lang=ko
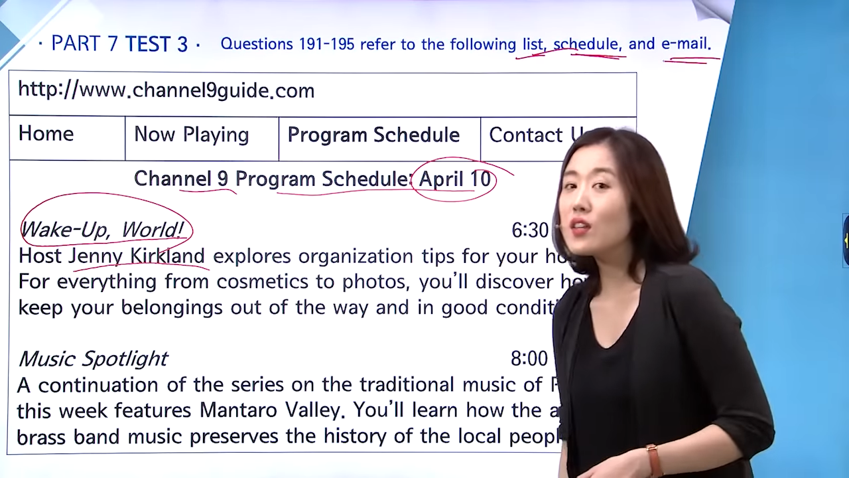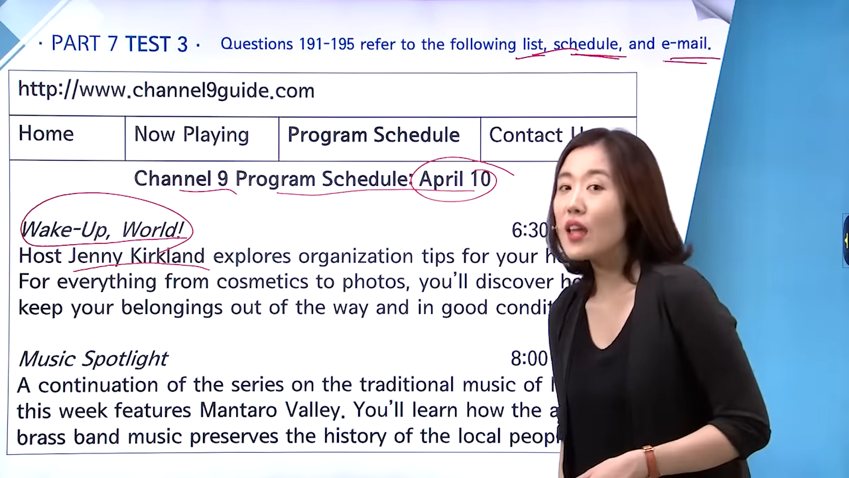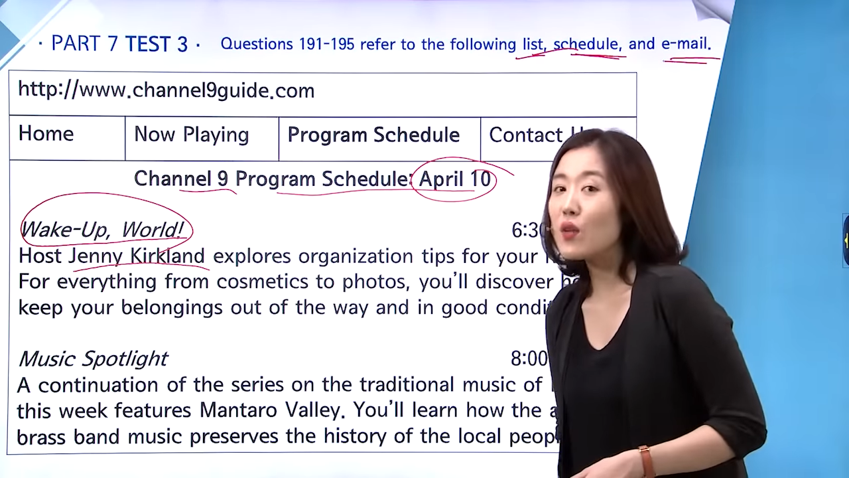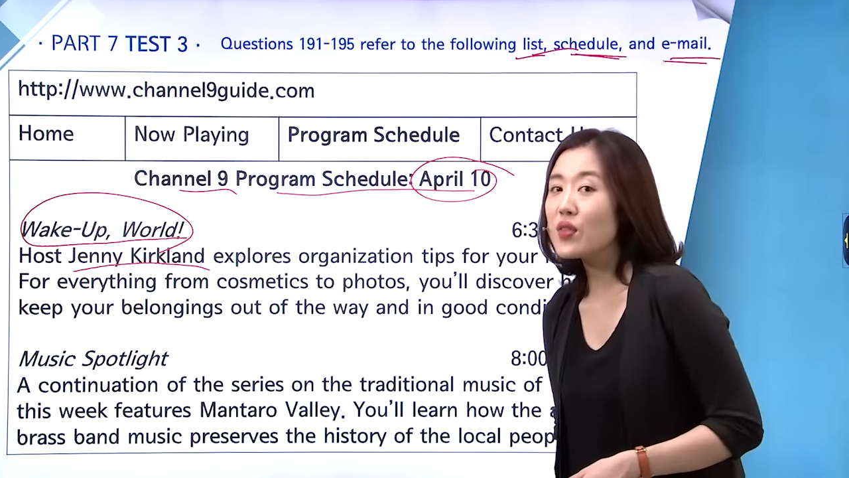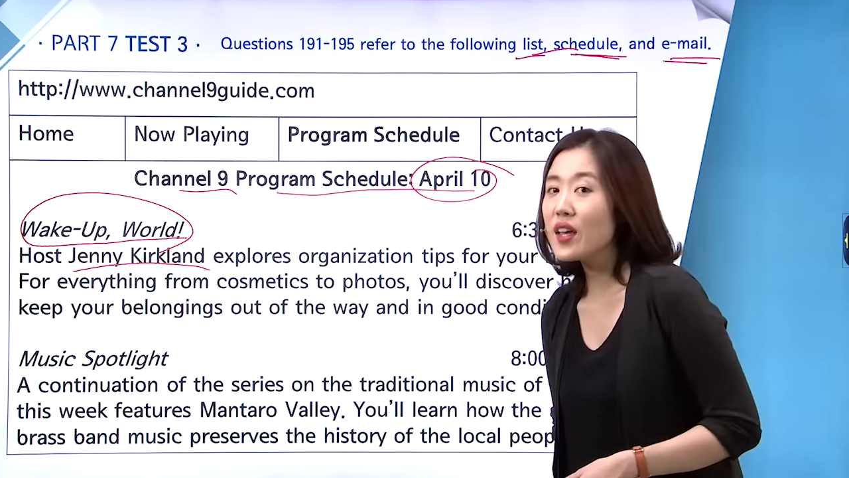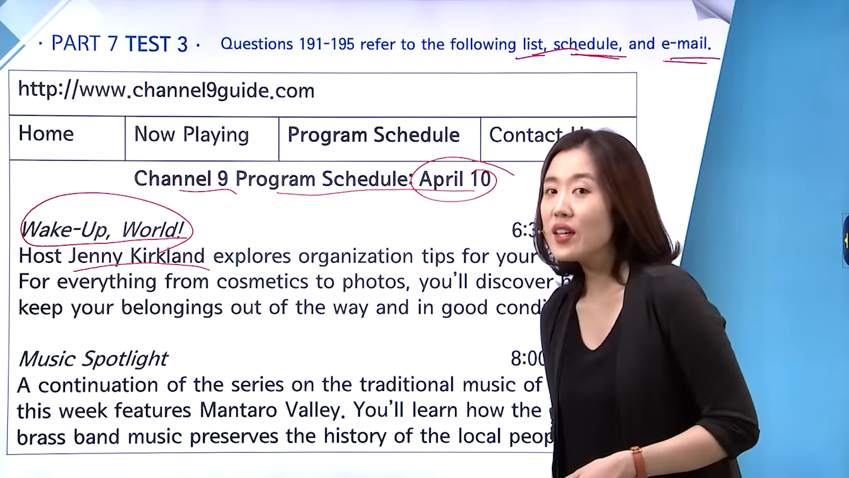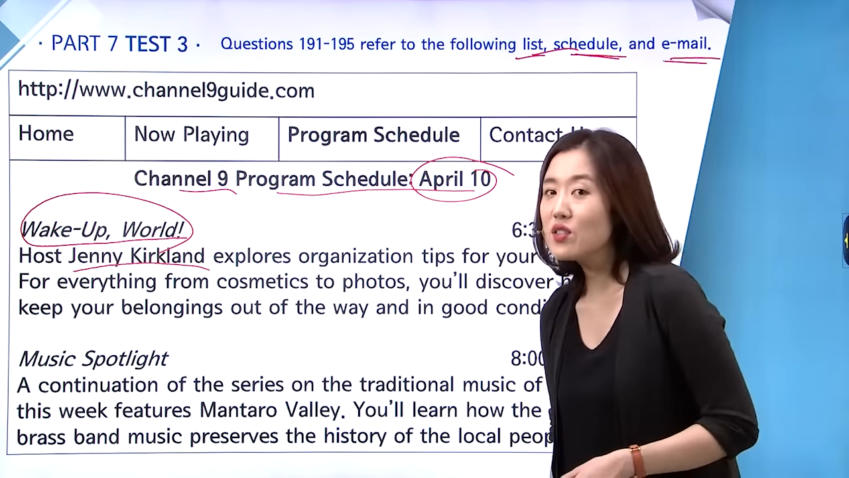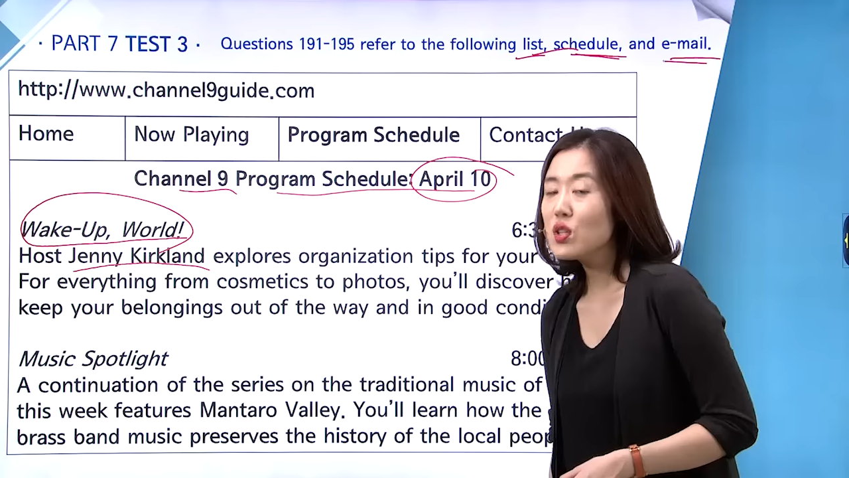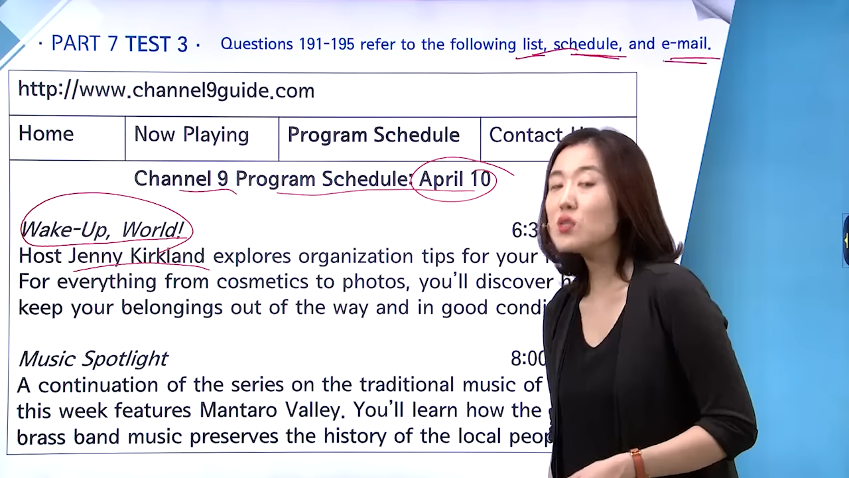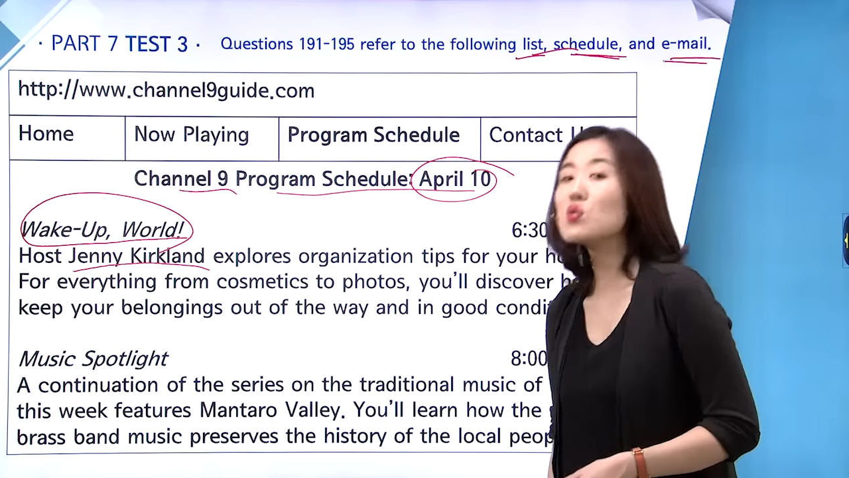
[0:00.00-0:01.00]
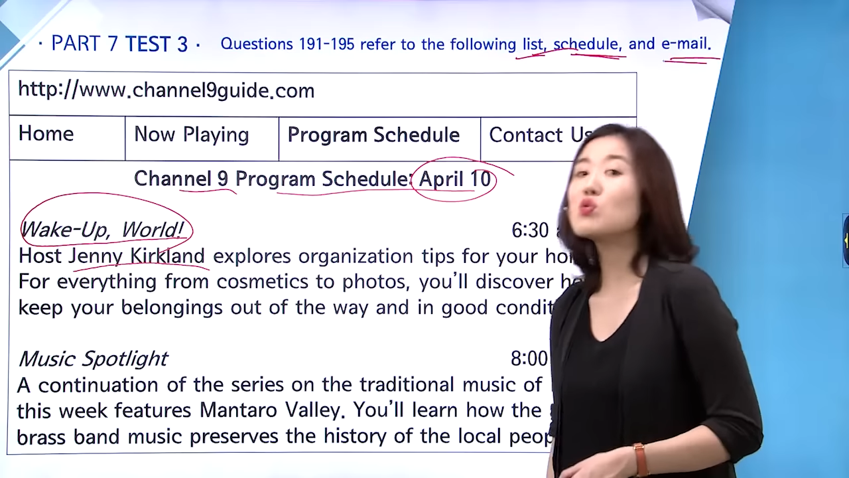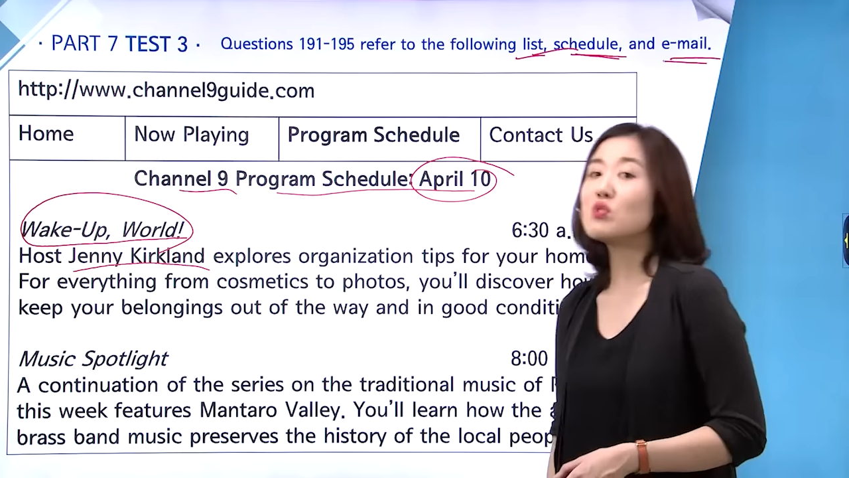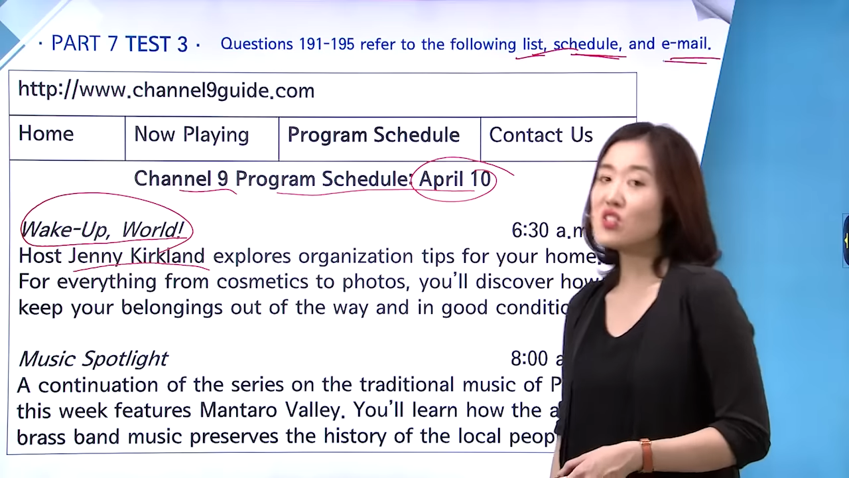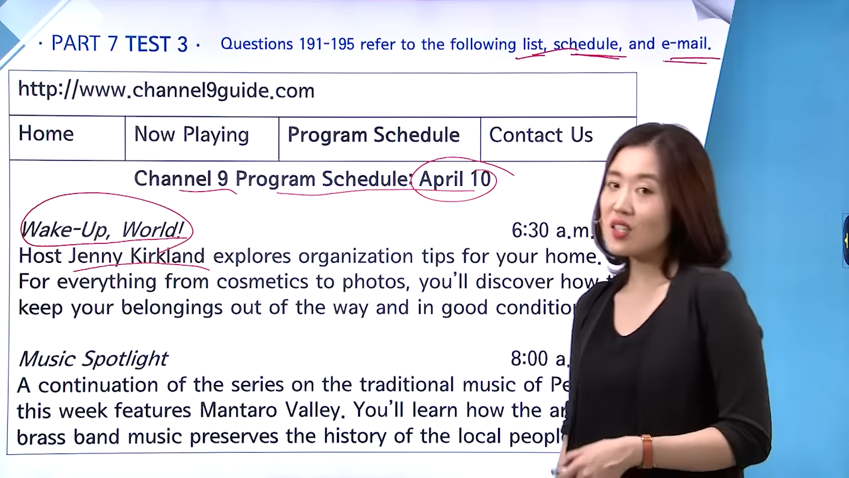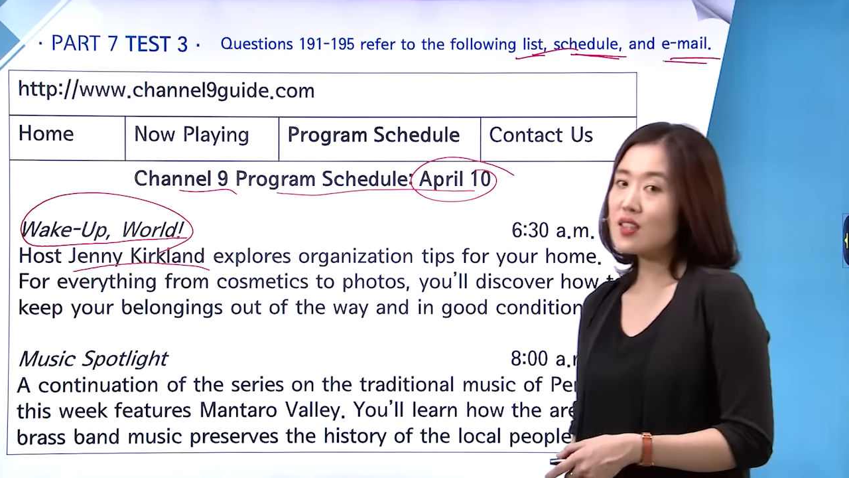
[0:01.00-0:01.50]
나온다. 최소 두
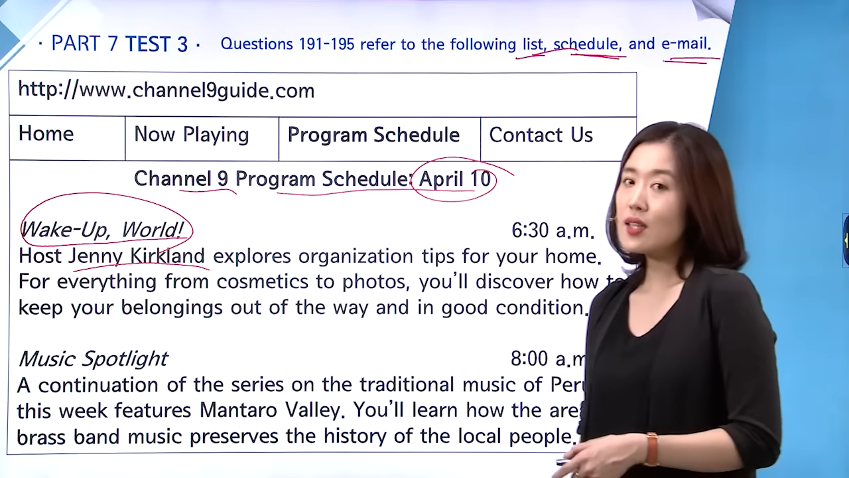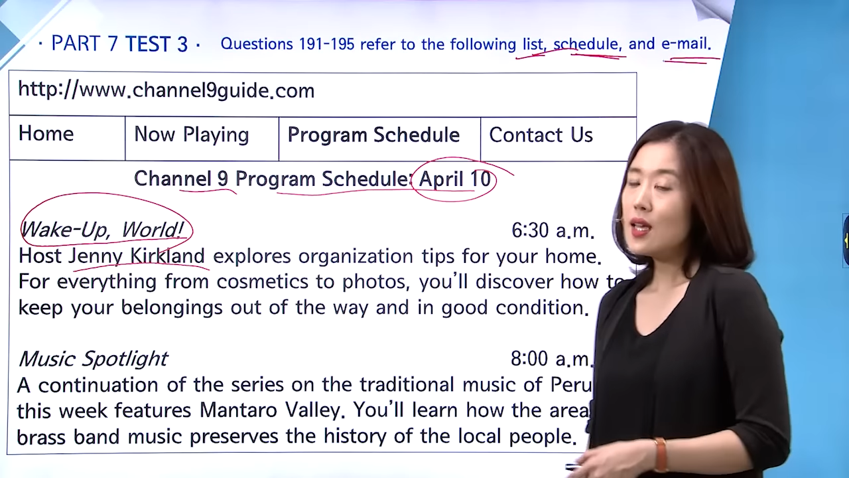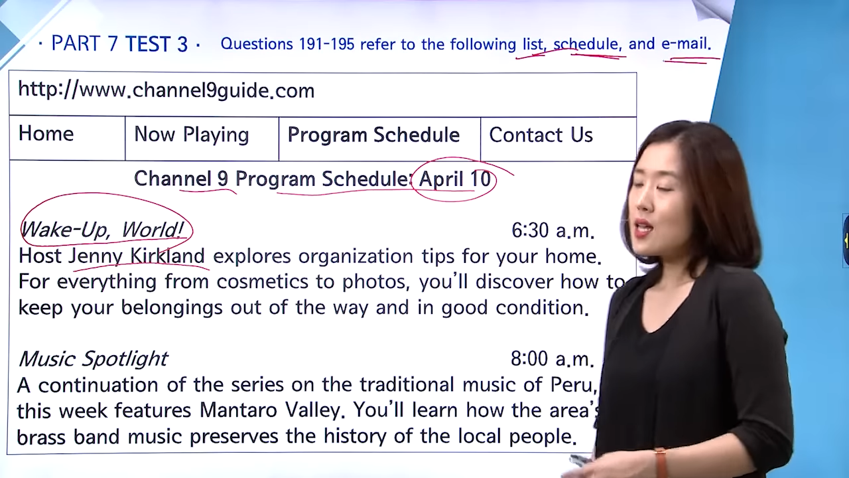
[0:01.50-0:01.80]
문제는.